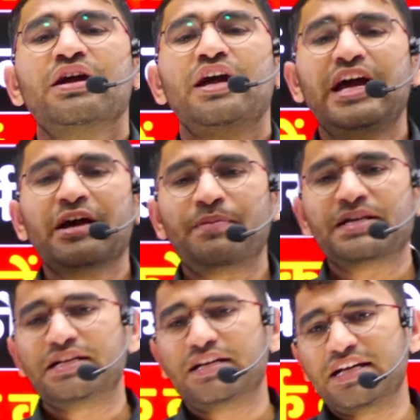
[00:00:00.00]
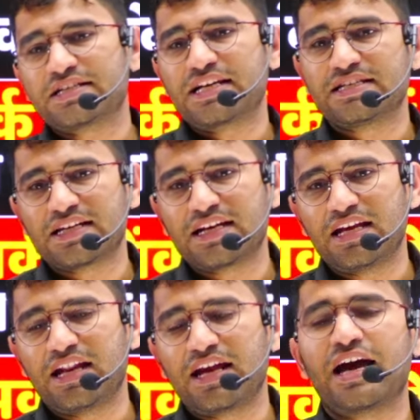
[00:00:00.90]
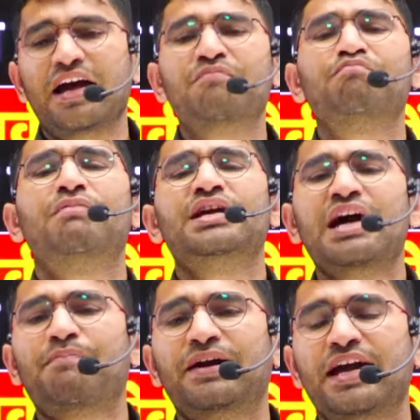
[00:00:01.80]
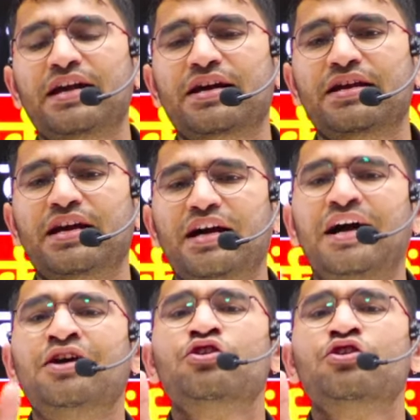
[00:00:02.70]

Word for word: एक परसेंटेज टेंशन नहीं लेना है बढ़िया पढ़ाई करिएगा